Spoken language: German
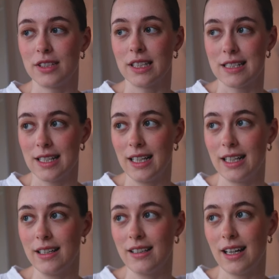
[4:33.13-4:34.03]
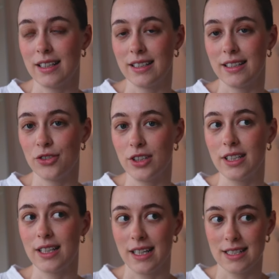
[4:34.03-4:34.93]
Und tatsächlich hatte ich
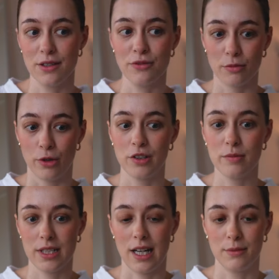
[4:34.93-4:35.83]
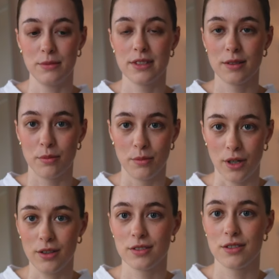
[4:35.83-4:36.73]
wirklich gestern von morgens bis abends
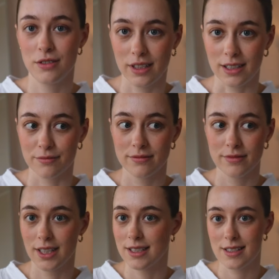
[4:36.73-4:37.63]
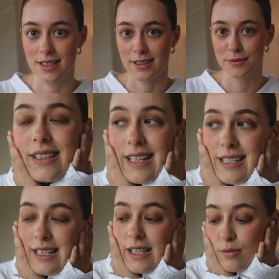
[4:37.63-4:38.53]
Bock zu nähen. Den ganzen Tag. Das
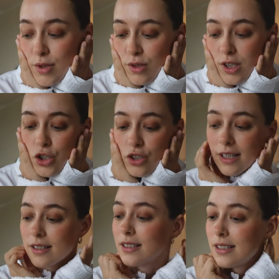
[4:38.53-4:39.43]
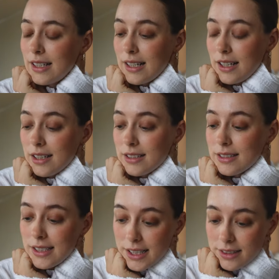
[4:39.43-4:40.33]
ist erstmal so der Stand der
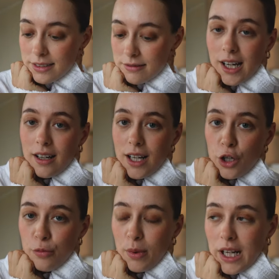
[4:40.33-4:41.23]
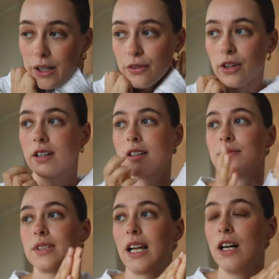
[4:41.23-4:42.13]
Dinge. Ja, Laufplan, Freunde.
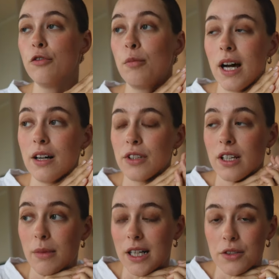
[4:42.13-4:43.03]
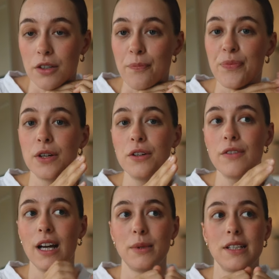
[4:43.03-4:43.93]
Der Laufplan für den Marathon.
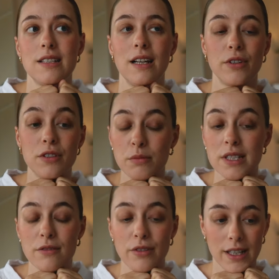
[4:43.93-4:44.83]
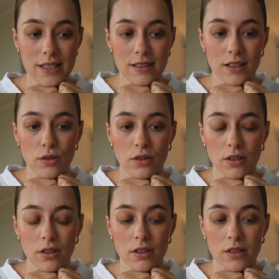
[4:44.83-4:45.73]
Irgendwie habe ich das einfach so ein bisschen vergessen
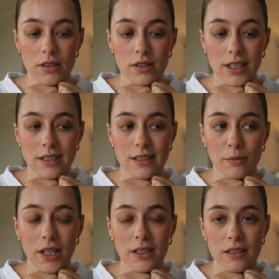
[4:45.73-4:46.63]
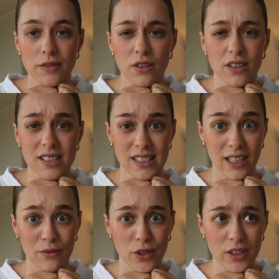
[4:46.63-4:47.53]
und jetzt gemerkt, dass wir nur noch
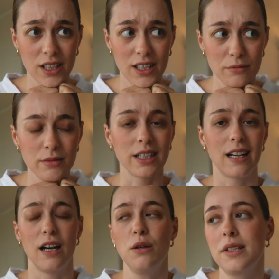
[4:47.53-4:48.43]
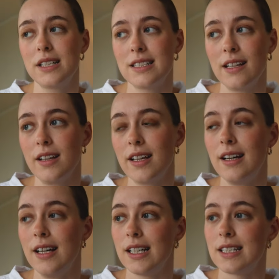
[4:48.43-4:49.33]
zehn Wochen haben. Ich glaube tatsächlich,
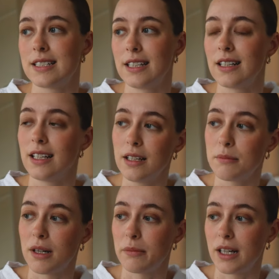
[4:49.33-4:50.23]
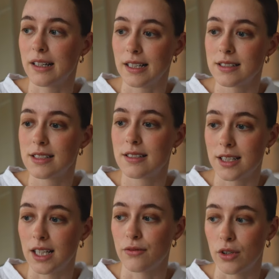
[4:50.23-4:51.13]
es sind nicht mal mehr ganz
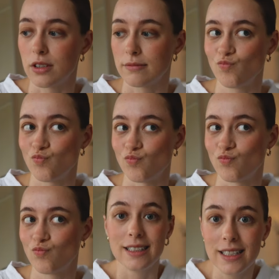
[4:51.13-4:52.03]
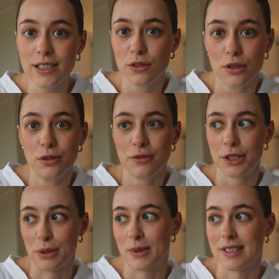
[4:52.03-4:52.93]
zehn Wochen. Hm. Nicht so gut,
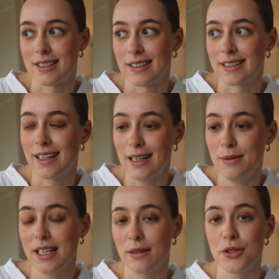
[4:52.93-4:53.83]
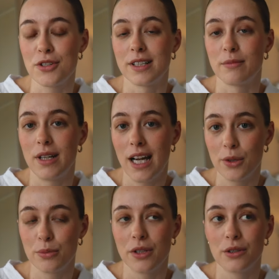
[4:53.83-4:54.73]
würde ich mal sagen. Aber ich habe mich schon mit dem Plan
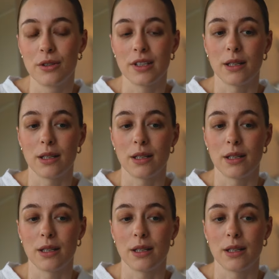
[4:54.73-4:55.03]
umgeguckt.